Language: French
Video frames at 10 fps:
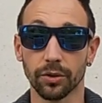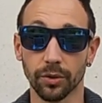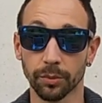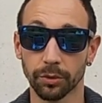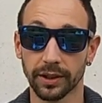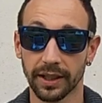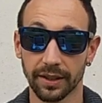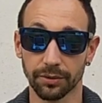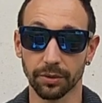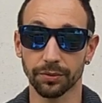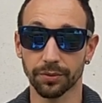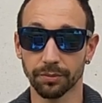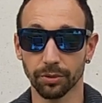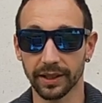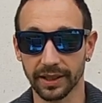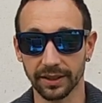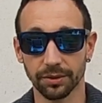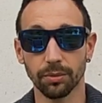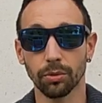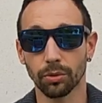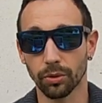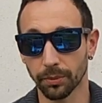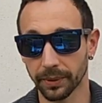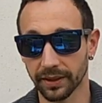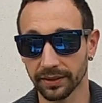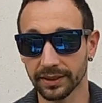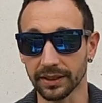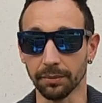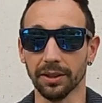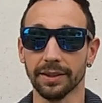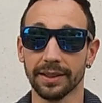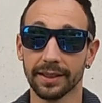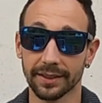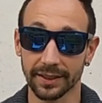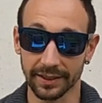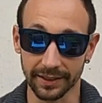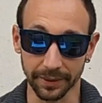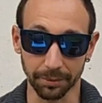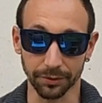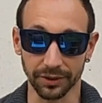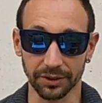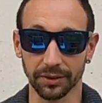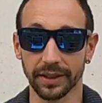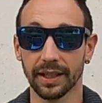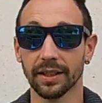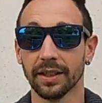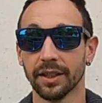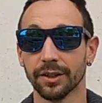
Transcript: Nombre d'élèves le font pour des raisons compréhensibles, nécessité professionnelle,